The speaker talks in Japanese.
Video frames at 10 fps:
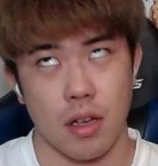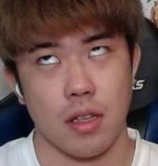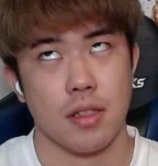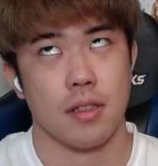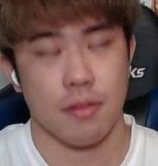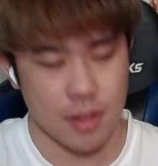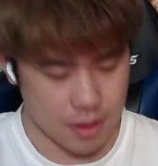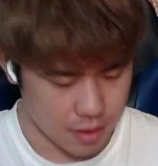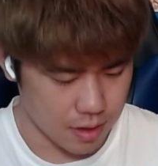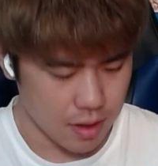
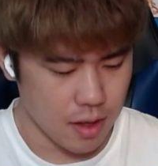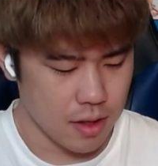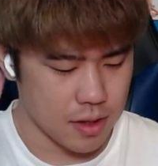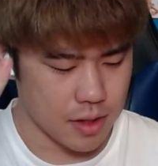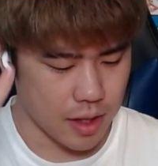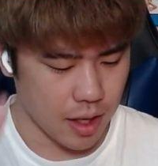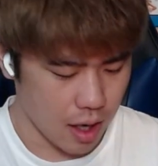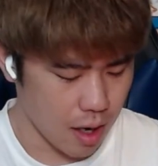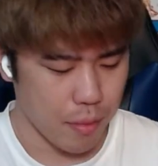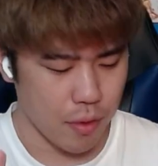アイスウィズ、
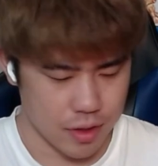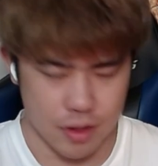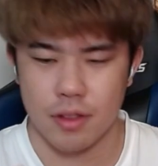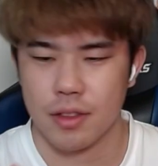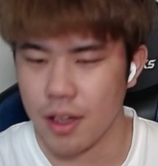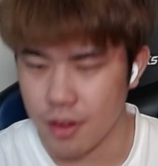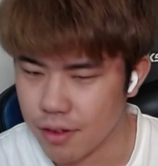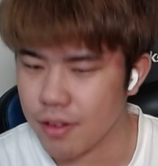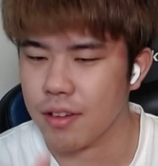スケラ、ポイズン、タル。